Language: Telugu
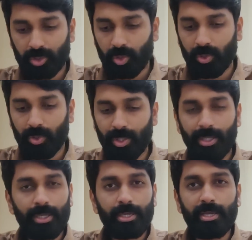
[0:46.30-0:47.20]
సో
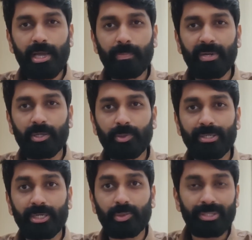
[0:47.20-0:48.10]
ఈ ఐపీఎల్
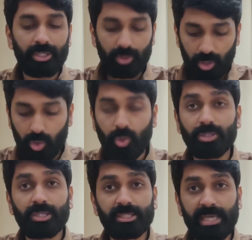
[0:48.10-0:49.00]
ట్వంటీ ట్వంటీ టూలో
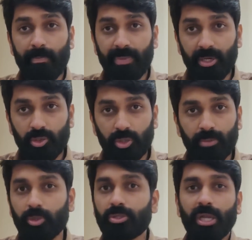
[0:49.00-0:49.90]
కొత్త ఛాంపియన్
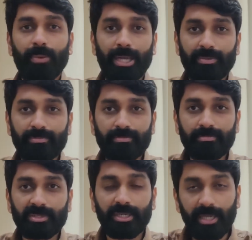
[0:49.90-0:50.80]
చూడబోతున్నామా
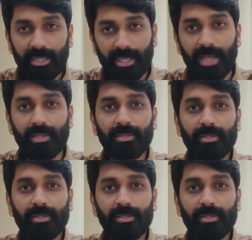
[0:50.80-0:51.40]
లేదా